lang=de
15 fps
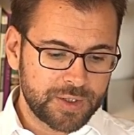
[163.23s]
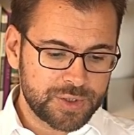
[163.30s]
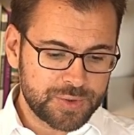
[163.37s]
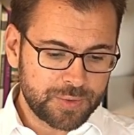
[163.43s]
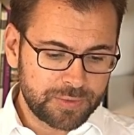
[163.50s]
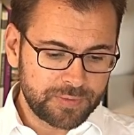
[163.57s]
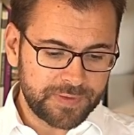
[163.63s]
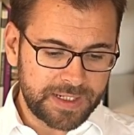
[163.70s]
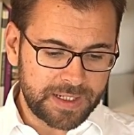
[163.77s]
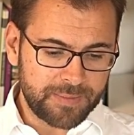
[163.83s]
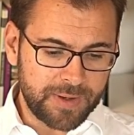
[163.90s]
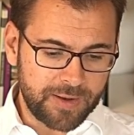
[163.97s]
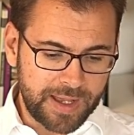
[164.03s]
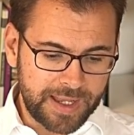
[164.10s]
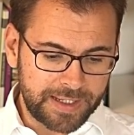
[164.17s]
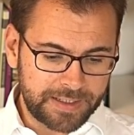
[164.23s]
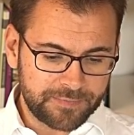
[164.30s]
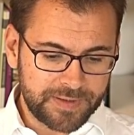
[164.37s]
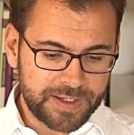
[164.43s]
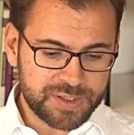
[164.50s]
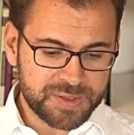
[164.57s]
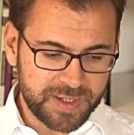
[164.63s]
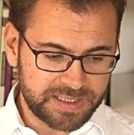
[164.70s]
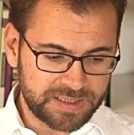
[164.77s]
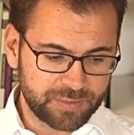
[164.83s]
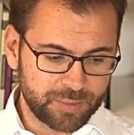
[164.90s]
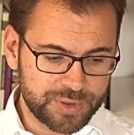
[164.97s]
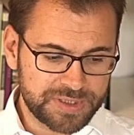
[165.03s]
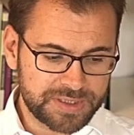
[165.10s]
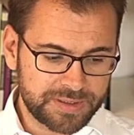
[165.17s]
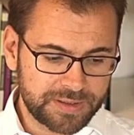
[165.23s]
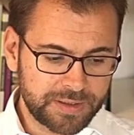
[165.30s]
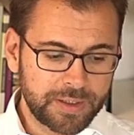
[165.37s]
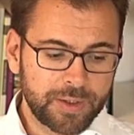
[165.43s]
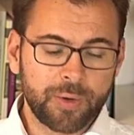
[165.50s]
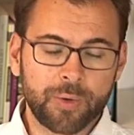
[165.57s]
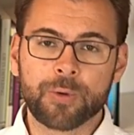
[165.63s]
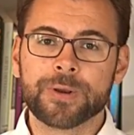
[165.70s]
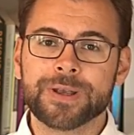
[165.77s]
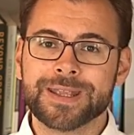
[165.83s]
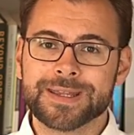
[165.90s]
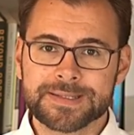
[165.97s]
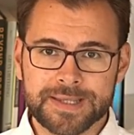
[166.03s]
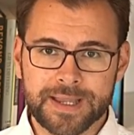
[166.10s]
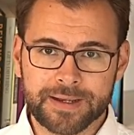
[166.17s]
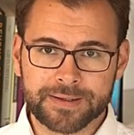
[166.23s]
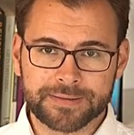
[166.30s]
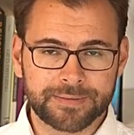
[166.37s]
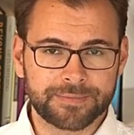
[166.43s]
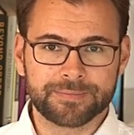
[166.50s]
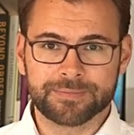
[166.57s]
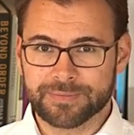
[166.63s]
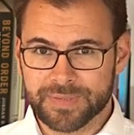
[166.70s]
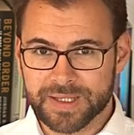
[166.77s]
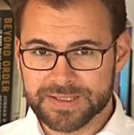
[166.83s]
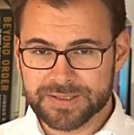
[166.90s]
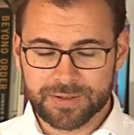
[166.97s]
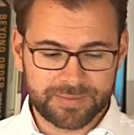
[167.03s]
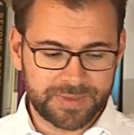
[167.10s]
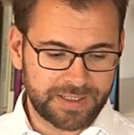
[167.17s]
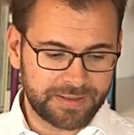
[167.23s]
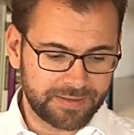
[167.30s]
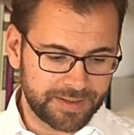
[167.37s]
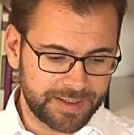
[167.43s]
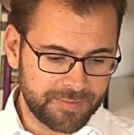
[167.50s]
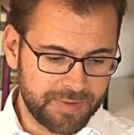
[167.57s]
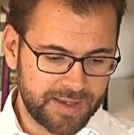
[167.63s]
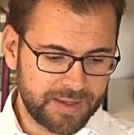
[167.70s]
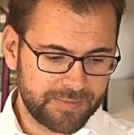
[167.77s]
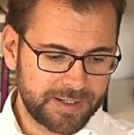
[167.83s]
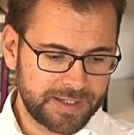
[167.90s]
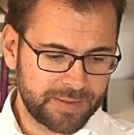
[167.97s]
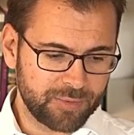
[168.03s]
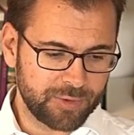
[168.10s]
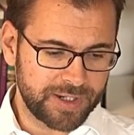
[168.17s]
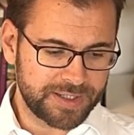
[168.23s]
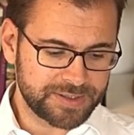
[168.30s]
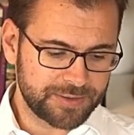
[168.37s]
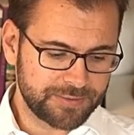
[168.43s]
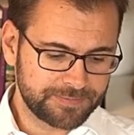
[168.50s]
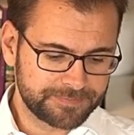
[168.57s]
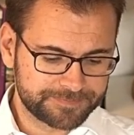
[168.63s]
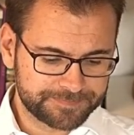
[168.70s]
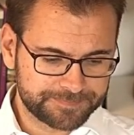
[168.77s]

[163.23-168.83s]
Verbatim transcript: Schon fiel ihm auch ein, wie er sprechen musste, und er sagte, jetzt kommt die Ringparabel nach Boccaccio,